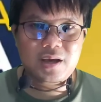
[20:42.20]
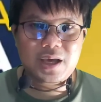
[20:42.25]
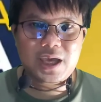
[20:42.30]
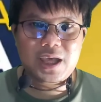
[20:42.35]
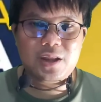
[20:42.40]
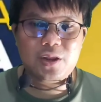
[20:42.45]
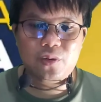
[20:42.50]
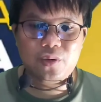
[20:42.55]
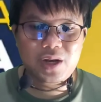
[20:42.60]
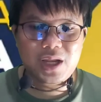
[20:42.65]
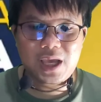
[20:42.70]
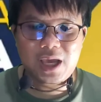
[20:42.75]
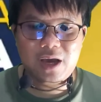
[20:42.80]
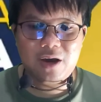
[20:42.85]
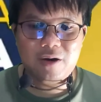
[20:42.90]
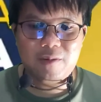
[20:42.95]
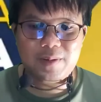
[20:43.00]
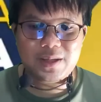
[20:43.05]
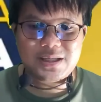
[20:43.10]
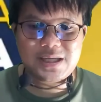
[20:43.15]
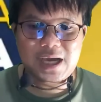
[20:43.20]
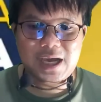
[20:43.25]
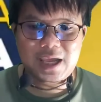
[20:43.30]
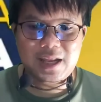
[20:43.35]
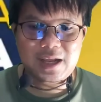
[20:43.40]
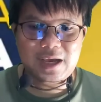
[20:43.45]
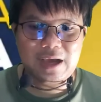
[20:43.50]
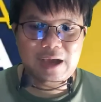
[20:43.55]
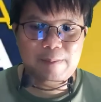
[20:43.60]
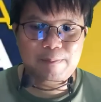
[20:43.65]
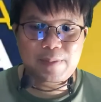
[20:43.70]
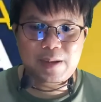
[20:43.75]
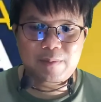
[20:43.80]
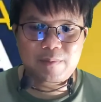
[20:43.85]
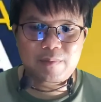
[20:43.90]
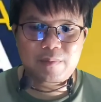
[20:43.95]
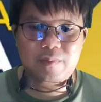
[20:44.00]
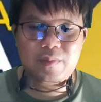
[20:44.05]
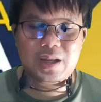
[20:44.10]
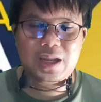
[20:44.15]
ไอตัวนี้ออกไปใช้นะครับเป็น
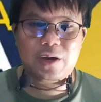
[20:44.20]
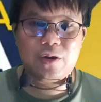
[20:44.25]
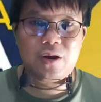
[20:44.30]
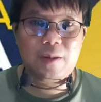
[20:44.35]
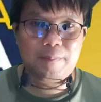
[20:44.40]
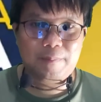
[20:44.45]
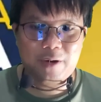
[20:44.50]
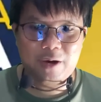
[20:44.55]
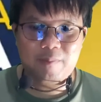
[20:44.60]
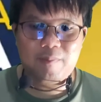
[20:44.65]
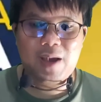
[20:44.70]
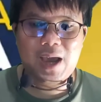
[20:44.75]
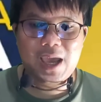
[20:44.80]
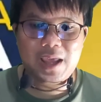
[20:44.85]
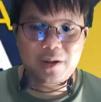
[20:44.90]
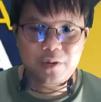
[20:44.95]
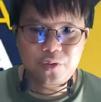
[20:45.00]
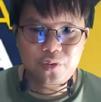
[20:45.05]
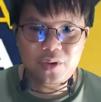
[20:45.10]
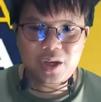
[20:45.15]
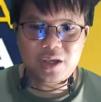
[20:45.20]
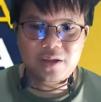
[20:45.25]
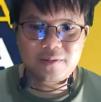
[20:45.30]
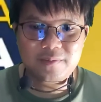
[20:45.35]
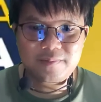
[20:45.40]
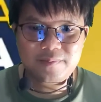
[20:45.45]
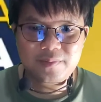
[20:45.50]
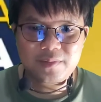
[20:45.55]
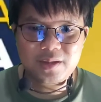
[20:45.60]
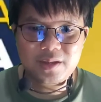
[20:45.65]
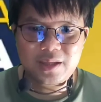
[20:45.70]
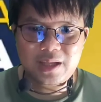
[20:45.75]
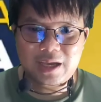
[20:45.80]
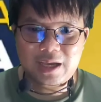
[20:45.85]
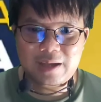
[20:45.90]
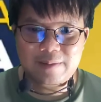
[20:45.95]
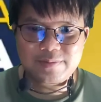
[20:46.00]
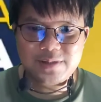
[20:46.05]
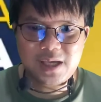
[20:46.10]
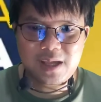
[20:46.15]
เราก็ปลอดภัยเราด้วยนะ
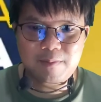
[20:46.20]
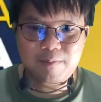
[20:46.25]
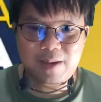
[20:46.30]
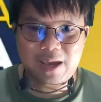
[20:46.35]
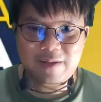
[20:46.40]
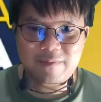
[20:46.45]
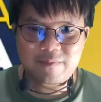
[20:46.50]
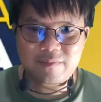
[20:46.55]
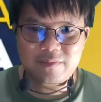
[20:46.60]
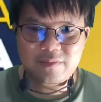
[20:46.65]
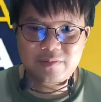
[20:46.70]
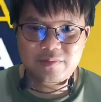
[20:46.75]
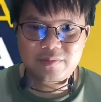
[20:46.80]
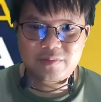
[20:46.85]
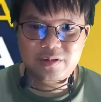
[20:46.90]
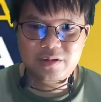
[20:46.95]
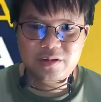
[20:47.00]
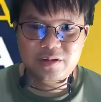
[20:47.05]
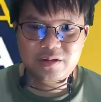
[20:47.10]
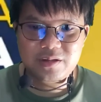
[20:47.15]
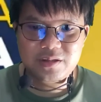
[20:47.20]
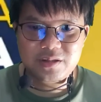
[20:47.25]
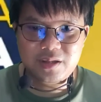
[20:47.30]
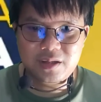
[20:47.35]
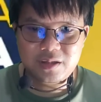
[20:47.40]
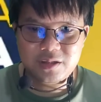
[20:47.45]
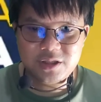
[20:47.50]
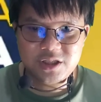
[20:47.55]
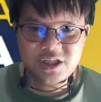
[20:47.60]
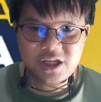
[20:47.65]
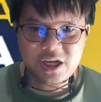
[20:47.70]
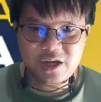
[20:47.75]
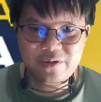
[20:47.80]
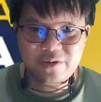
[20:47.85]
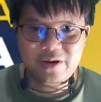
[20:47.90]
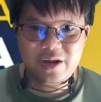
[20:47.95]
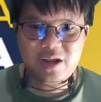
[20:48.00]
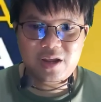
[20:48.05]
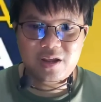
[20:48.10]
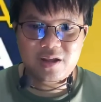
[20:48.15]
ครับเช่นแพทเชอ
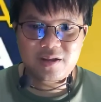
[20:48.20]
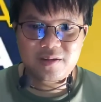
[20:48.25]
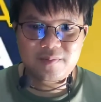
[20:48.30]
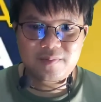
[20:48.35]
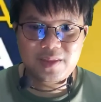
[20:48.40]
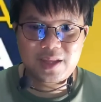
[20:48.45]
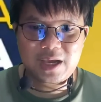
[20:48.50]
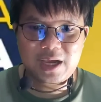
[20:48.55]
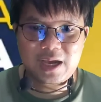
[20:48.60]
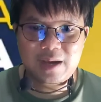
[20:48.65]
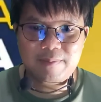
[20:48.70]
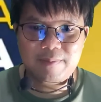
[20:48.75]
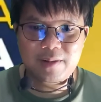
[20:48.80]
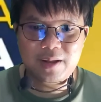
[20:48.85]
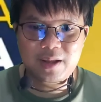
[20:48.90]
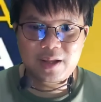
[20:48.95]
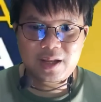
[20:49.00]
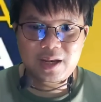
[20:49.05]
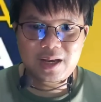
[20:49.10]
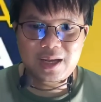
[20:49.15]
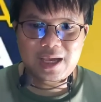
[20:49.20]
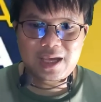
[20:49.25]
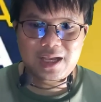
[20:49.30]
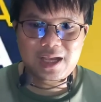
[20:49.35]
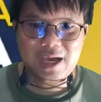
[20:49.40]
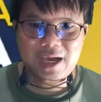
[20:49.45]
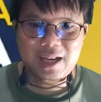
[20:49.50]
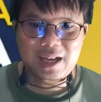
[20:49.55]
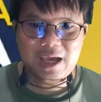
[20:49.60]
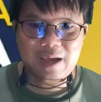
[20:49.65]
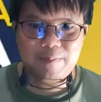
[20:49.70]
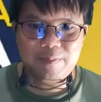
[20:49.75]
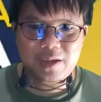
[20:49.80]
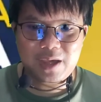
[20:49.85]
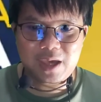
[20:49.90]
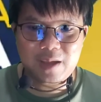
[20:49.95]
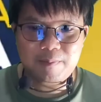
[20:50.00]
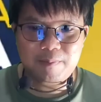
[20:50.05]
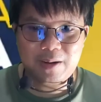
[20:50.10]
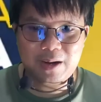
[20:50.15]
รี่นะครับและการอัป
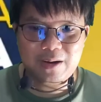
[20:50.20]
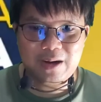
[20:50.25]
เกรด